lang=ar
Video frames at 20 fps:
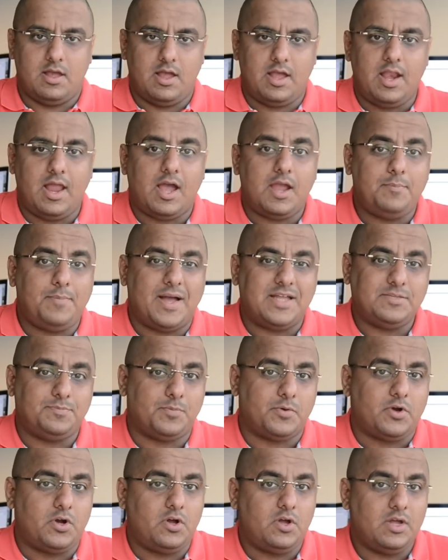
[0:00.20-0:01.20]
الايباد
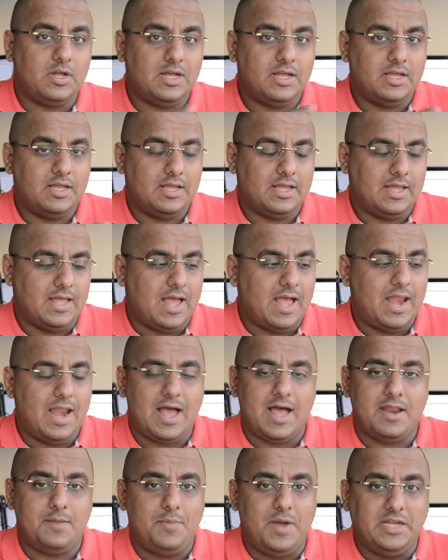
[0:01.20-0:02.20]
برو
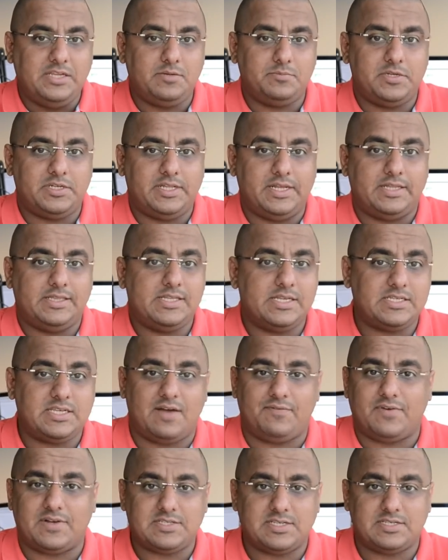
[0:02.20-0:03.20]
الان بحجم جديد
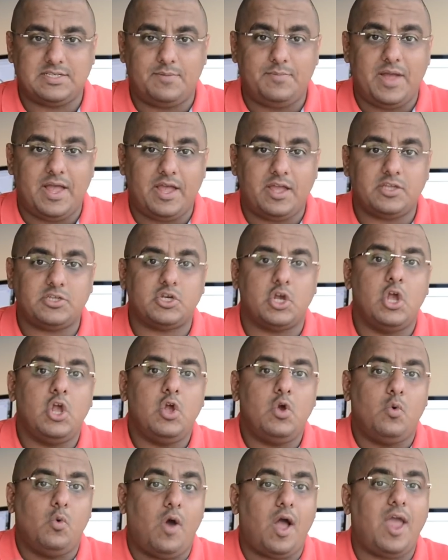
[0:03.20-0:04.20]
9.7 انش
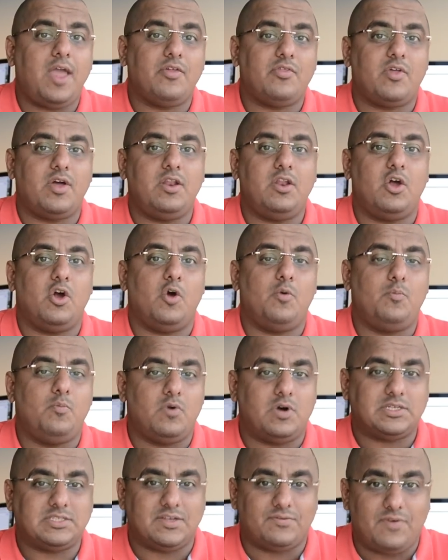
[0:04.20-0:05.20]
وايضا
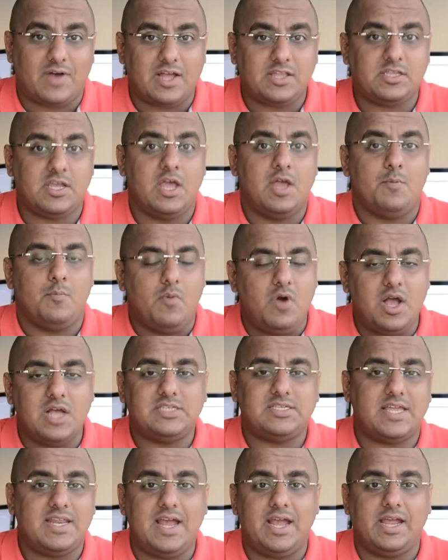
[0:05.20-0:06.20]
بمواصفات
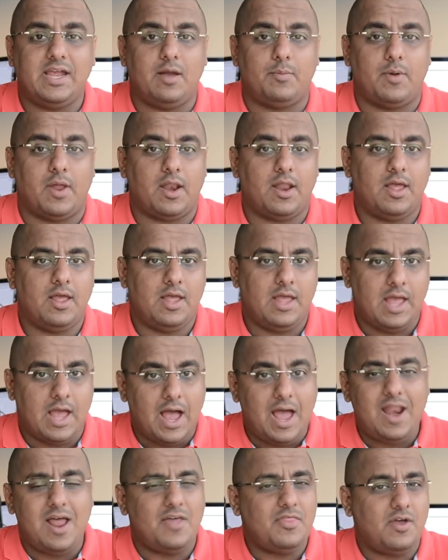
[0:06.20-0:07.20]
محسنه عن قبل
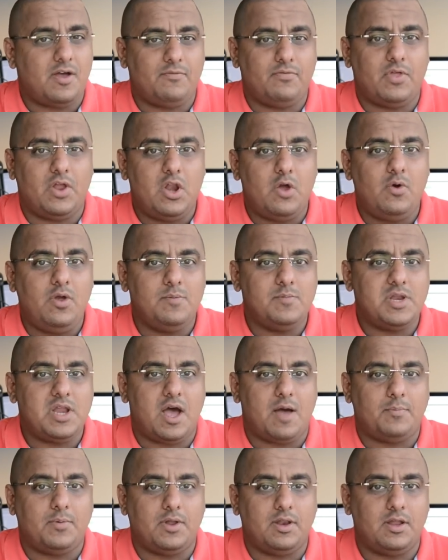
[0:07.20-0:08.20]
هل هذا افضل لوحي من
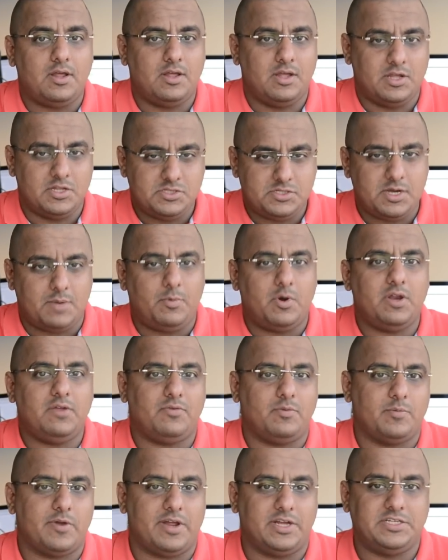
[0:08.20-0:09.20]
ابل تابعوني
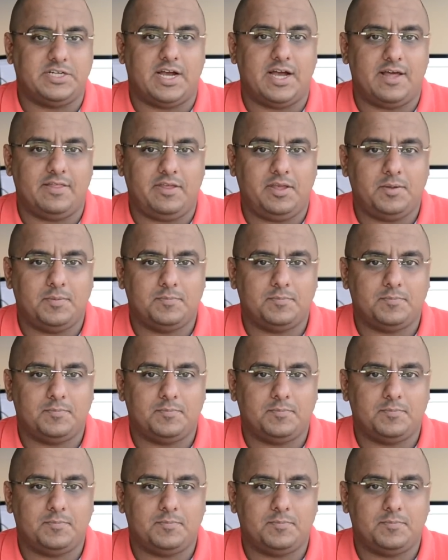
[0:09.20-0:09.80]
في المراجعه هذه